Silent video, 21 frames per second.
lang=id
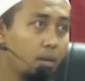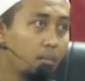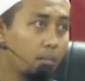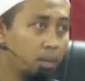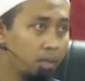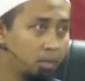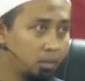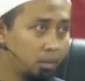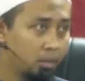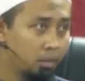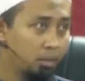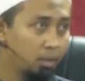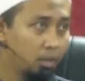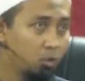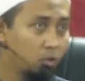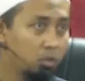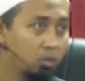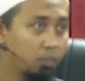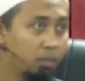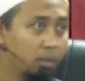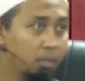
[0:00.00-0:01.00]
Masjid
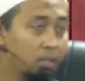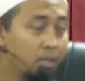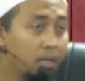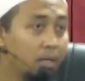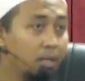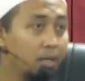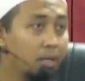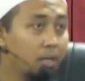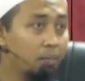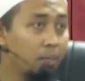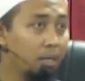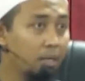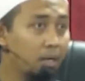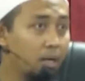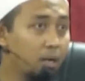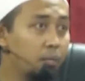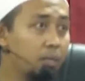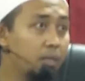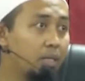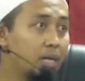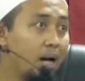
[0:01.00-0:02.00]
harus dibersihkan dari
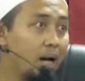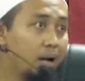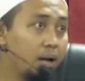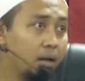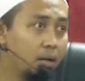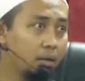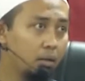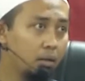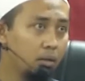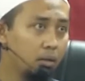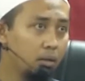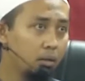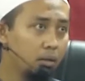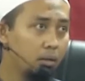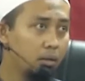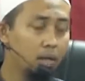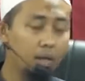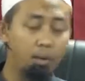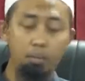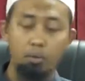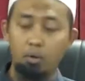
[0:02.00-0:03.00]
perkara bid'ah.
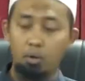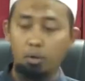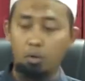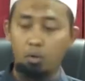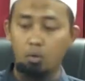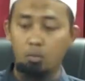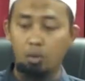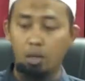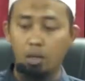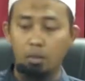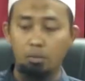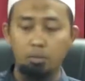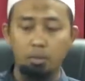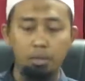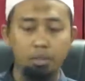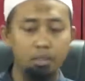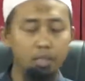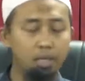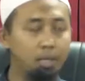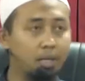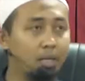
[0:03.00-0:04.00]
Tidak boleh rumah
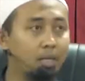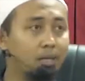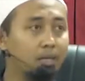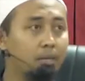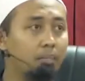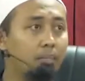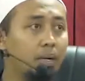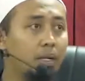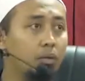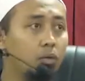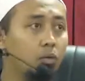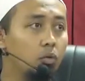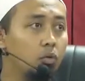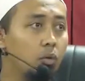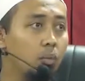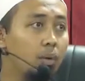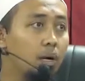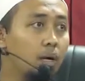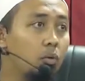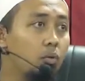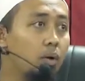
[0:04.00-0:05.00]
Allah dijadikan tempat
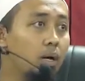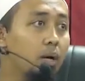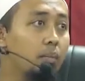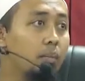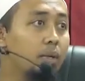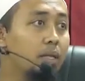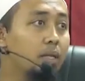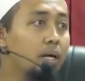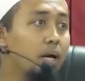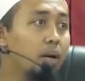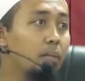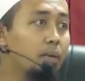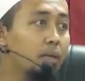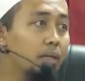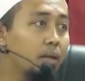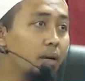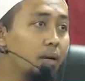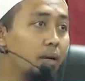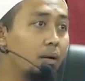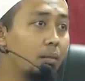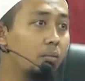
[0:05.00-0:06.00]
untuk melakukan
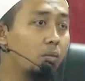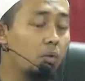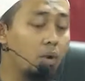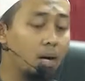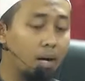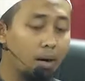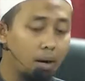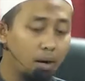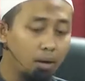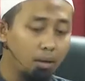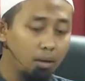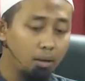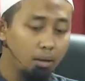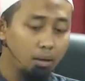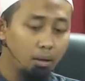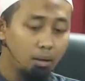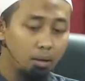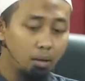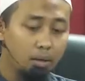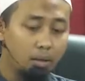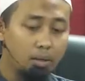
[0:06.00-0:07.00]
bid'ah-bid'ah kemungkaran
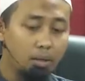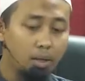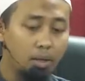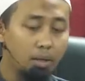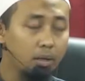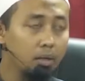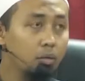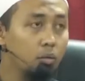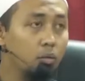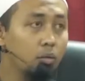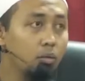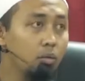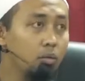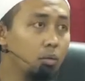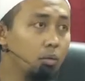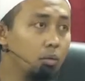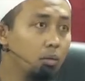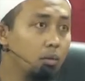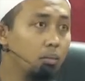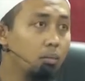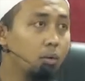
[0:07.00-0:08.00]
yang itu
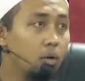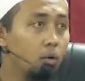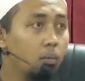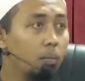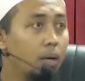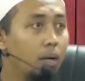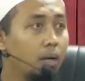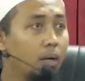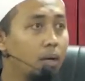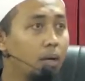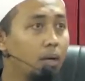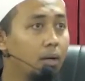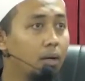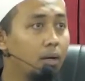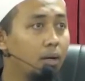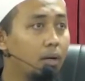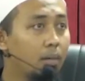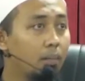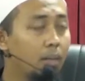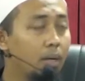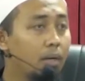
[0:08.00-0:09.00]

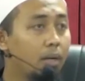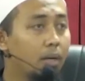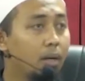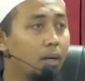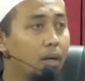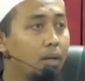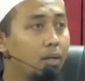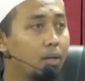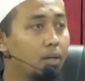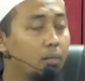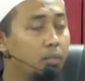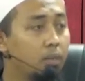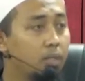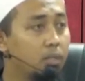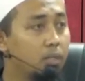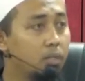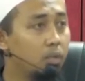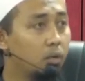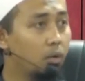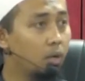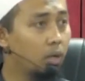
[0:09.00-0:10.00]
merupakan perkara yang
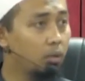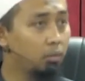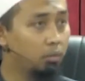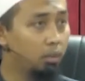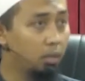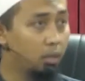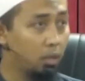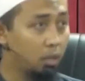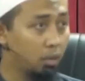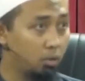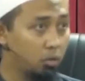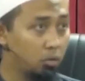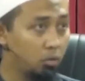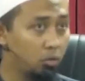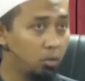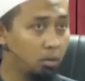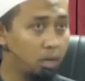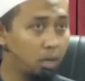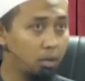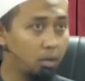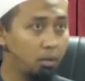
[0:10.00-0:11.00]
dibenci oleh Allah dan
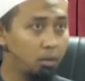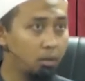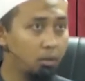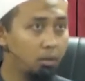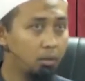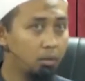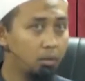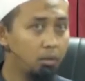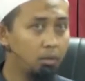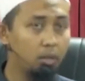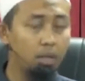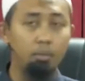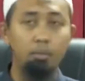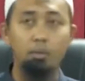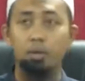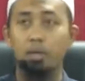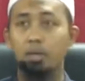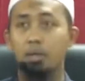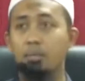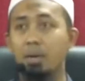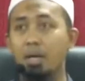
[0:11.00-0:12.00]
Rasulnya. Tidak
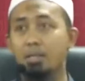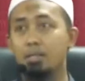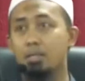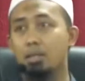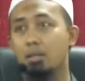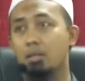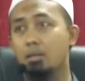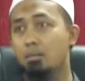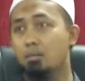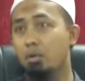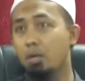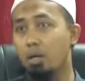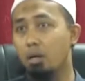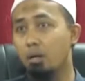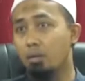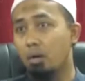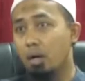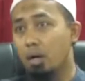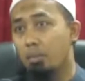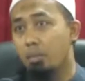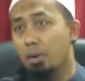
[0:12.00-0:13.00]
boleh di masjid kemudian
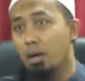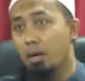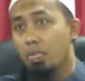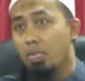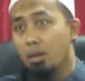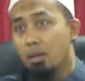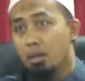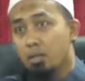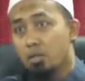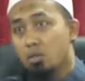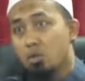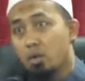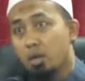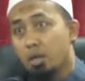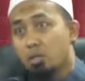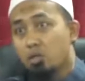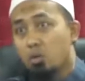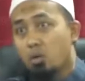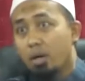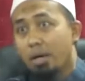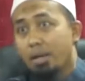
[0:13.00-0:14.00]
orang apa?
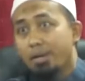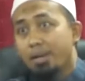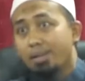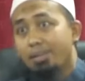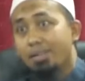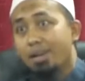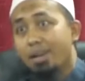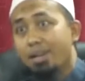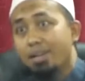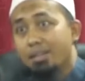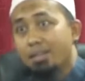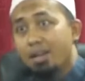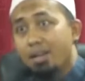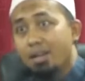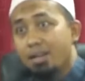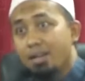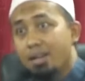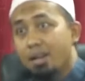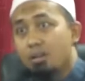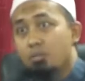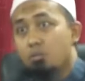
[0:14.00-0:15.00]
Joget-joget dan
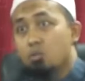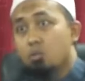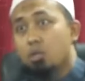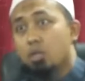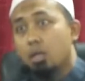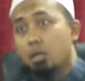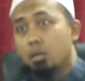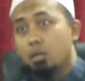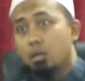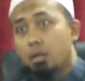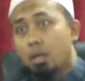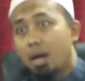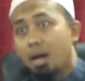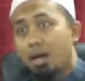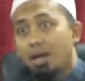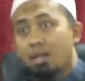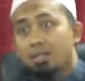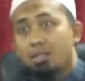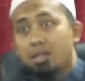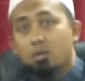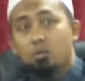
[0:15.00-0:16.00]
tari-tari dengan musik.
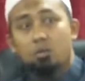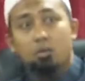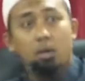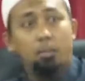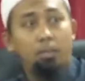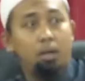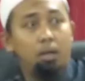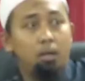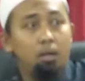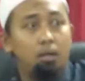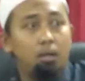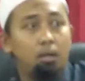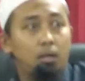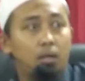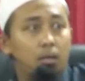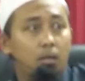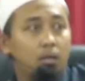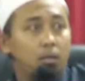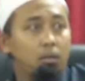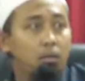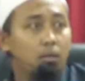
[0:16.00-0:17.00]
Alasan untuk apa?
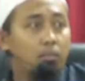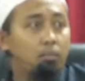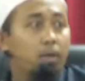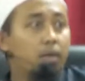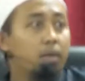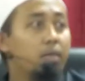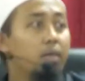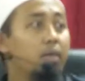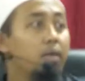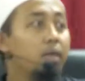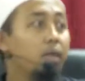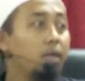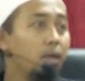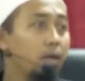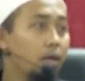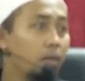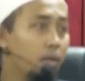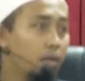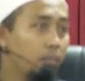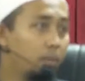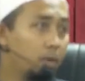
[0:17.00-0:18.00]

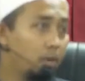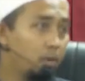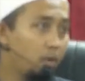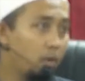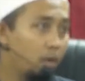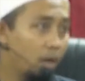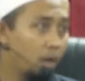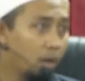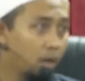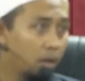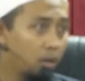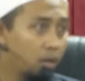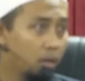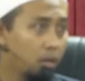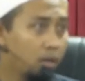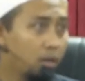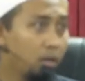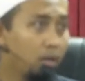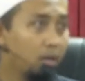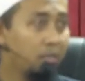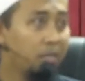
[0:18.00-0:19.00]
Berzikir dan berdoa.
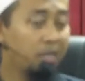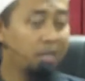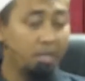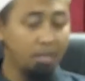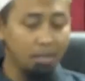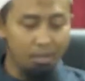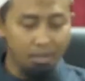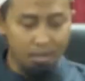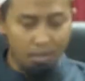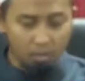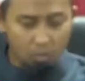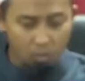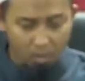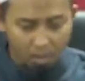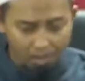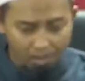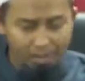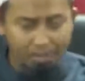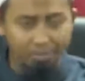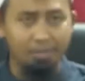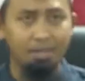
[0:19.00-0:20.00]
Zikir dan
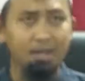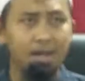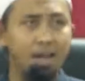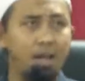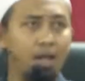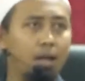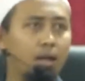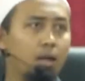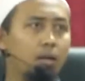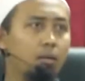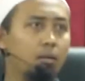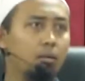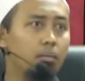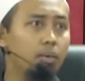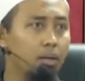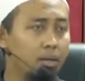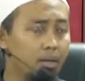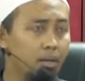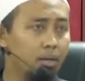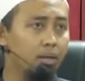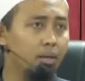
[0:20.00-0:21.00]
doa dia tenang,
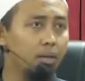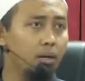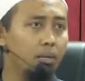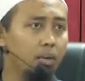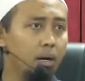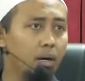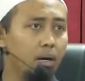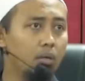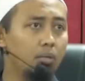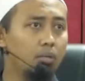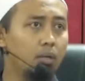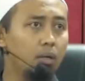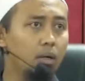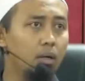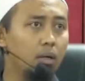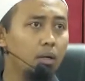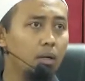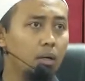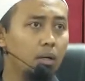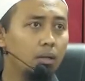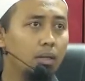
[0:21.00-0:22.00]
berzikir kepada
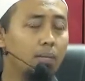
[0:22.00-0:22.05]
Allah.